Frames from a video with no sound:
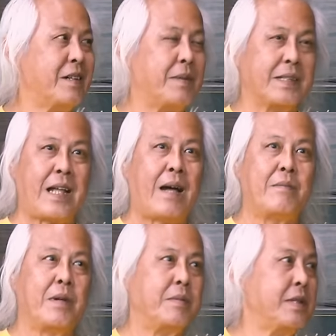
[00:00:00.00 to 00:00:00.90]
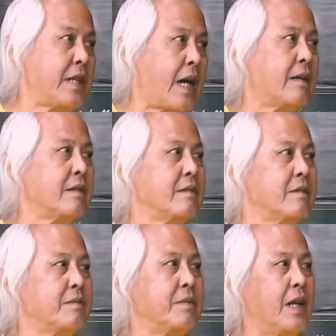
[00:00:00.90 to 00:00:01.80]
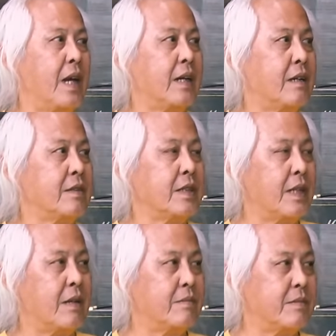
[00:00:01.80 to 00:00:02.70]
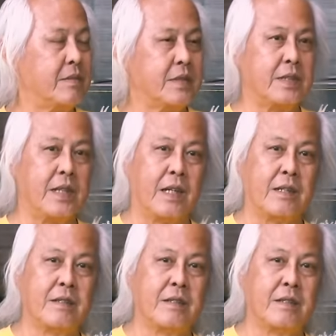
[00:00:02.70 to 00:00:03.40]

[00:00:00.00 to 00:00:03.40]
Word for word: ก็มาตามไปพี่แจ็คพี่เล็กเขาจะทำเสียง